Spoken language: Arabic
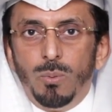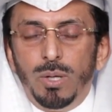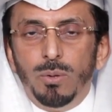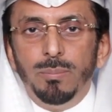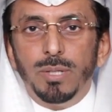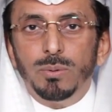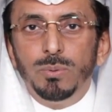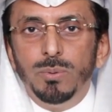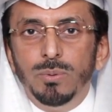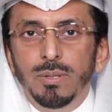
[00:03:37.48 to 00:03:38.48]

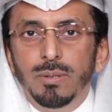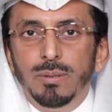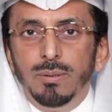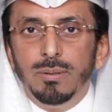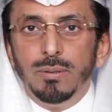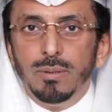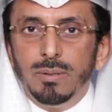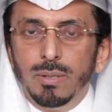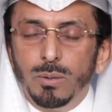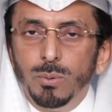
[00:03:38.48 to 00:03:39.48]
والعمره
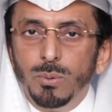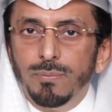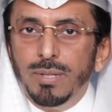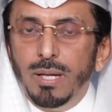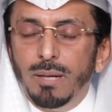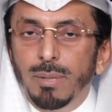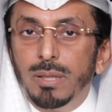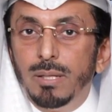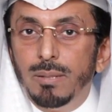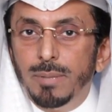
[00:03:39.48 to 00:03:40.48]
يكون فيها
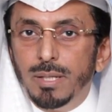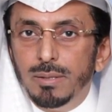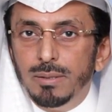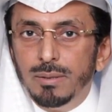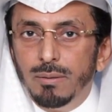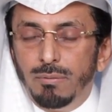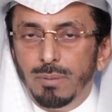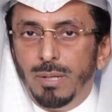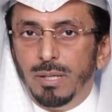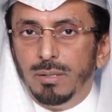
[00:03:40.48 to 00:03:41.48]
بذل المال
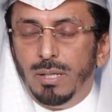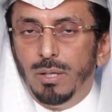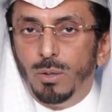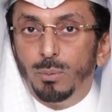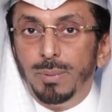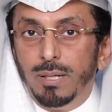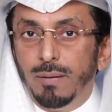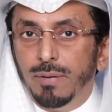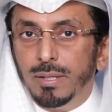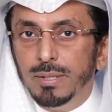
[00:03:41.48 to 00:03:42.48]
فيما يتعلق
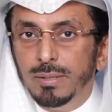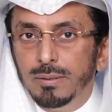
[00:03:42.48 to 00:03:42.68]
بالنفقه